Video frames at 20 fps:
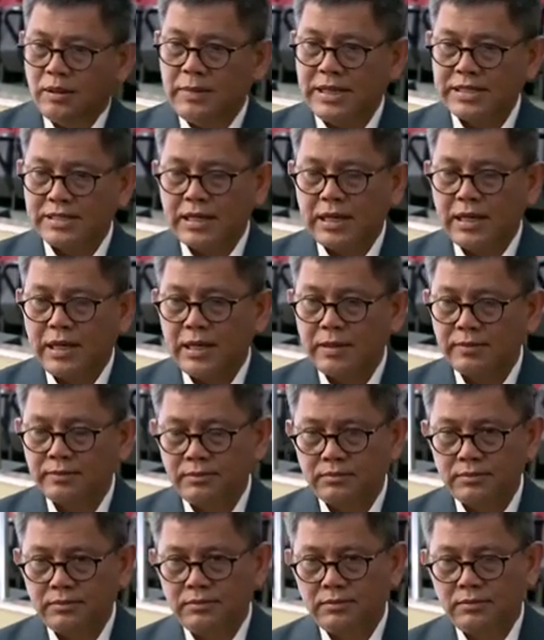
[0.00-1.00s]
masalah
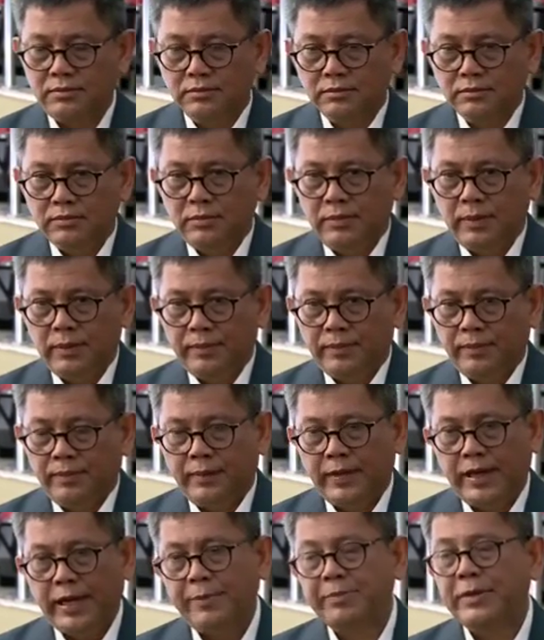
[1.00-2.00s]

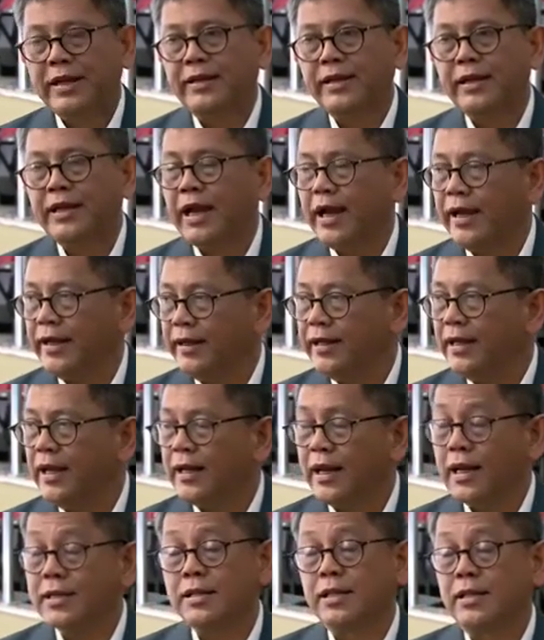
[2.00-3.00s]
MD3 ini
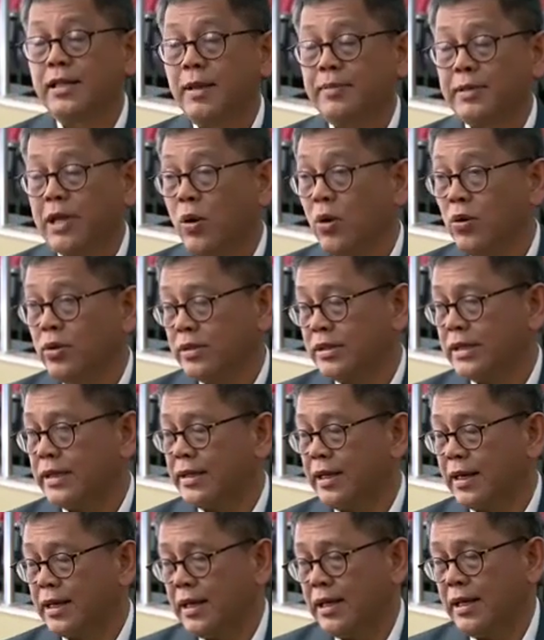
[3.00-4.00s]
adalah setiap tahun
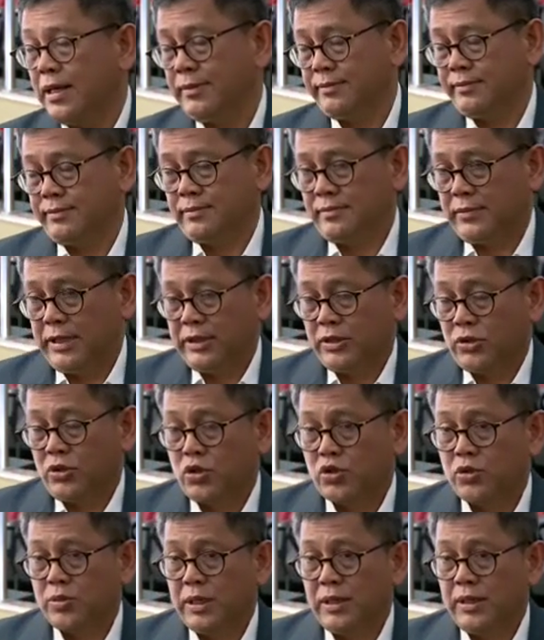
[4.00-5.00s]
secara uh,
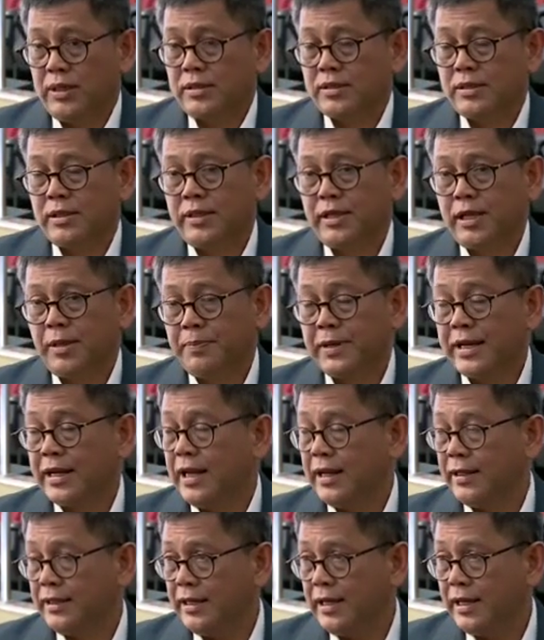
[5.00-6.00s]
terus uh, setiap
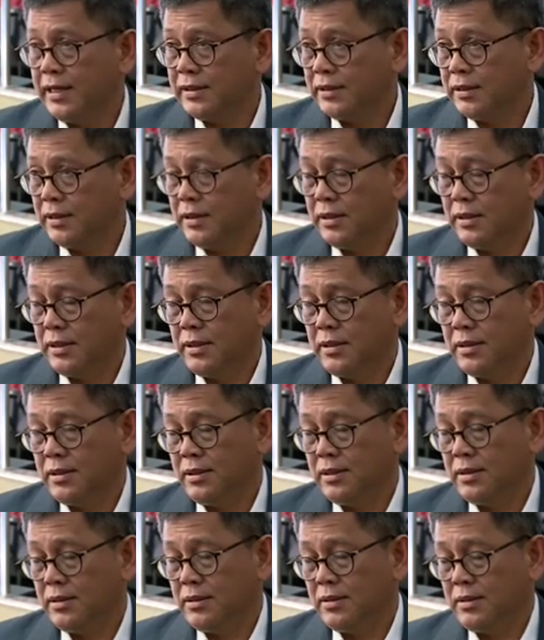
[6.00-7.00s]
pergantian
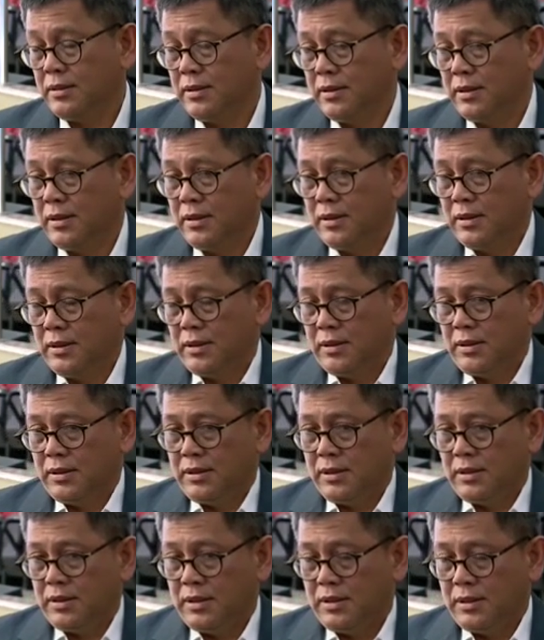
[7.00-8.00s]
uh,
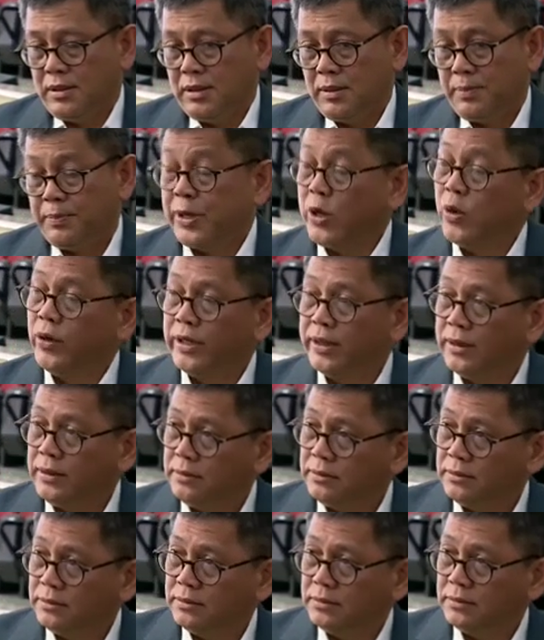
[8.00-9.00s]
uh, periode
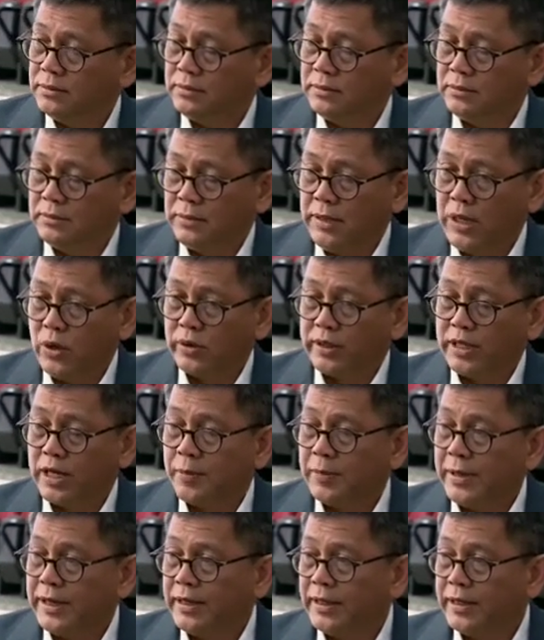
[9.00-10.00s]
anggota
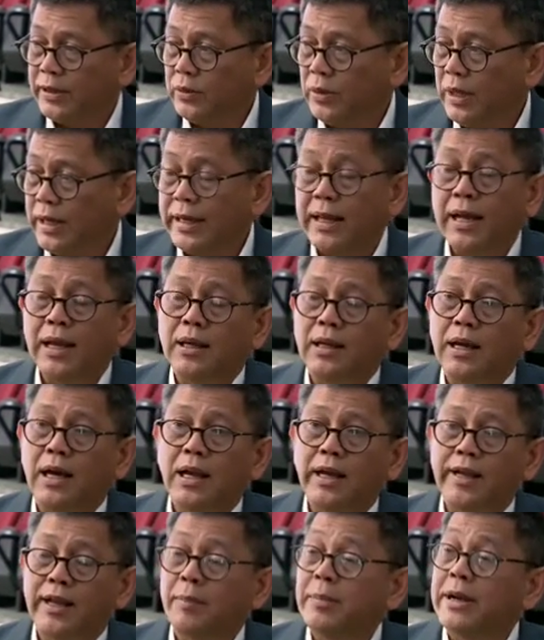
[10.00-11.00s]
DPR itu ada
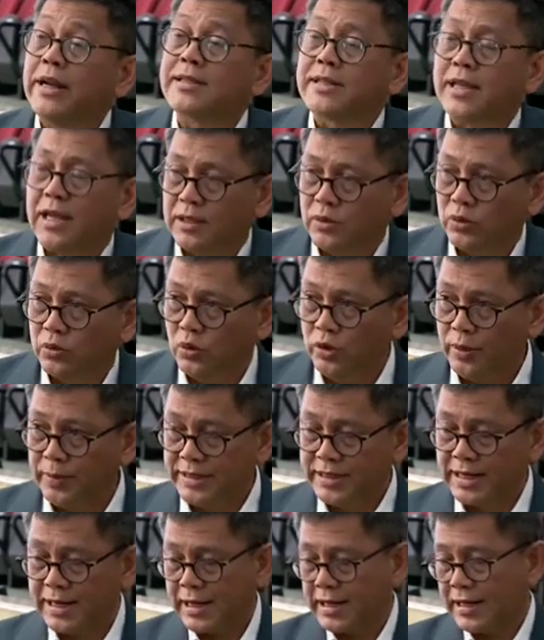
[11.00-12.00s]
hal yang mendesak untuk
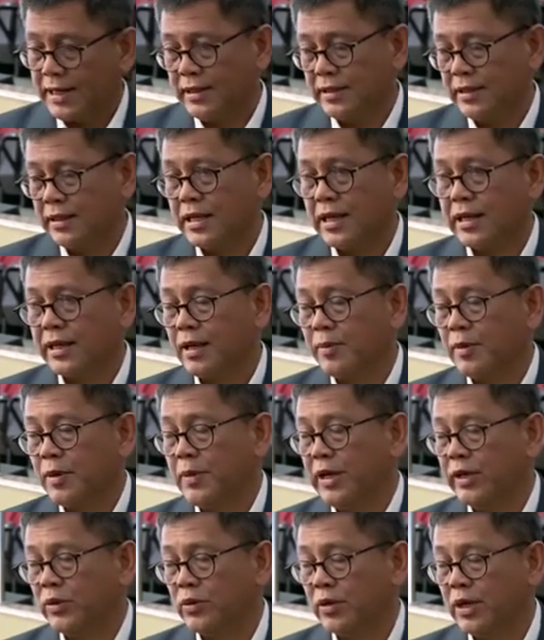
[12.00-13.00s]
dibicarakan karena
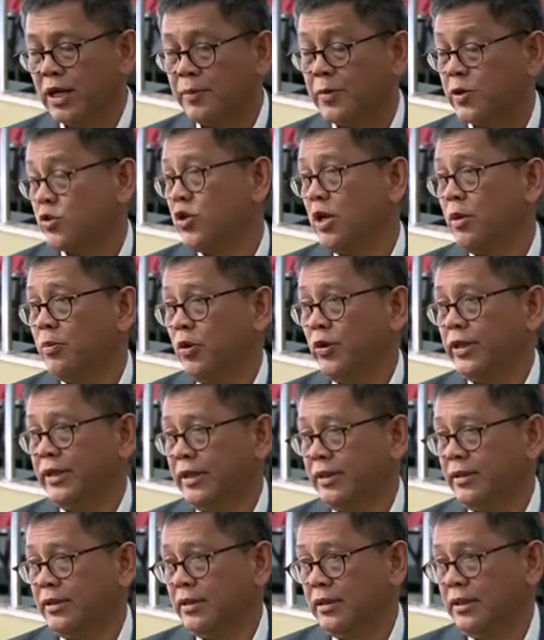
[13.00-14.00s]
memang itu adalah persoalan
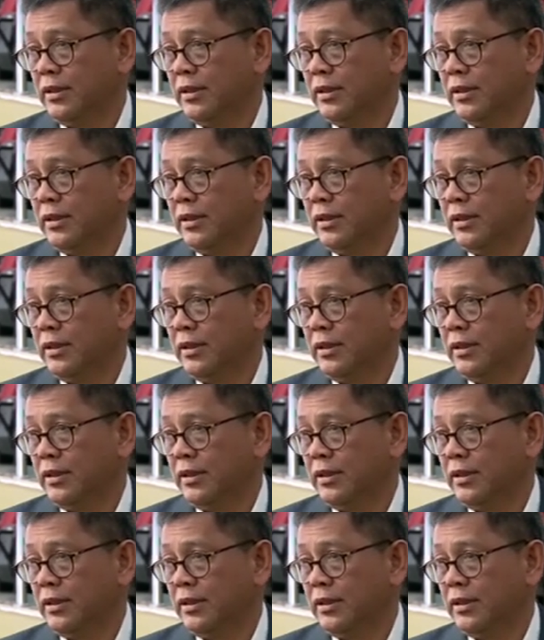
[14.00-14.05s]
politik.